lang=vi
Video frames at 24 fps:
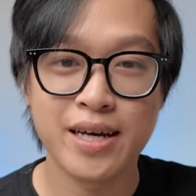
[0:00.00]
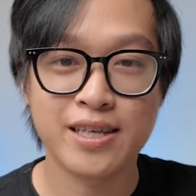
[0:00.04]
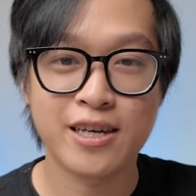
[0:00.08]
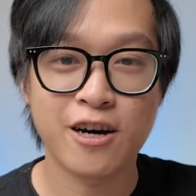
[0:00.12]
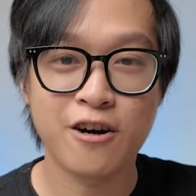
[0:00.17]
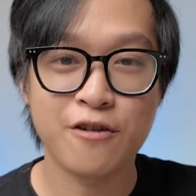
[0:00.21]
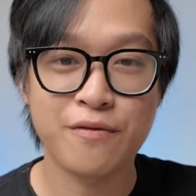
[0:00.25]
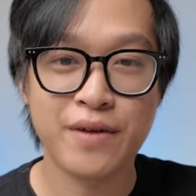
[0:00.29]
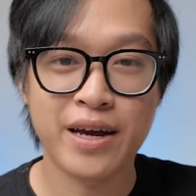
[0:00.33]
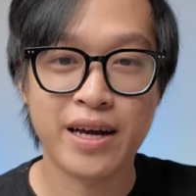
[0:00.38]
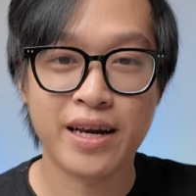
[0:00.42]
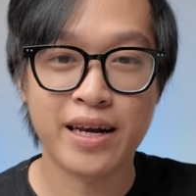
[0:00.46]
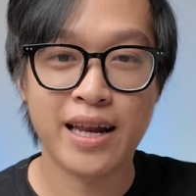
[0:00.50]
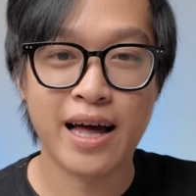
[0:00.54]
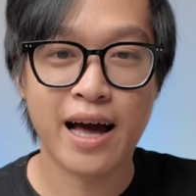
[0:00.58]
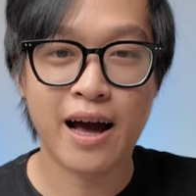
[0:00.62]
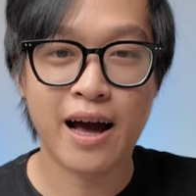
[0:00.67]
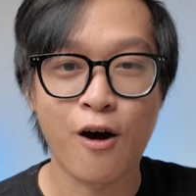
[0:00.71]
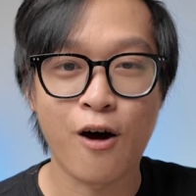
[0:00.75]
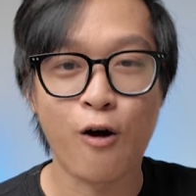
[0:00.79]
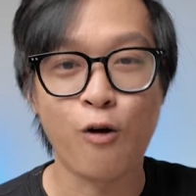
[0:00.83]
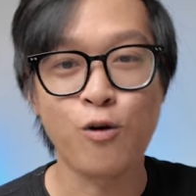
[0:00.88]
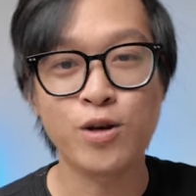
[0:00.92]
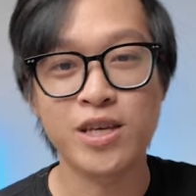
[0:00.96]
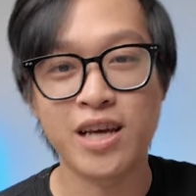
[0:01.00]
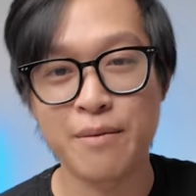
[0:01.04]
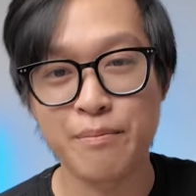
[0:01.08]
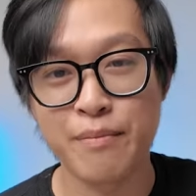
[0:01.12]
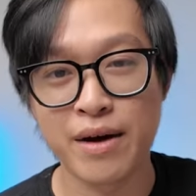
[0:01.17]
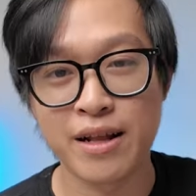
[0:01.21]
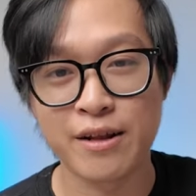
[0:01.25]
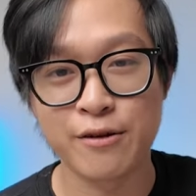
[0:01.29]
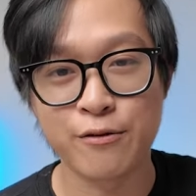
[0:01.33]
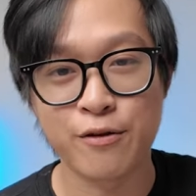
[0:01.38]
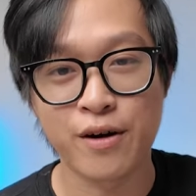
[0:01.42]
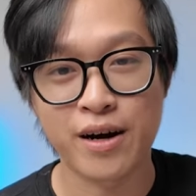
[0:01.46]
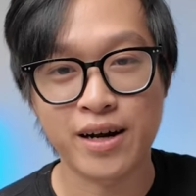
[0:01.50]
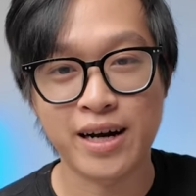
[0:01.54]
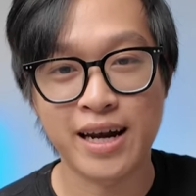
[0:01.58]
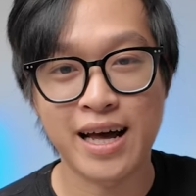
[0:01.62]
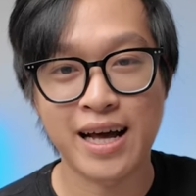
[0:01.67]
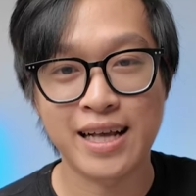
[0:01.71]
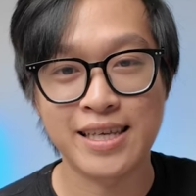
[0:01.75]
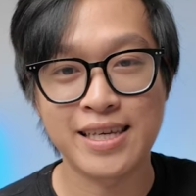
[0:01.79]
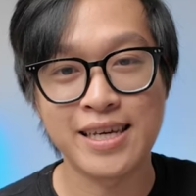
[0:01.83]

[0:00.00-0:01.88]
trong cái việc hỗ trợ mình hoặc là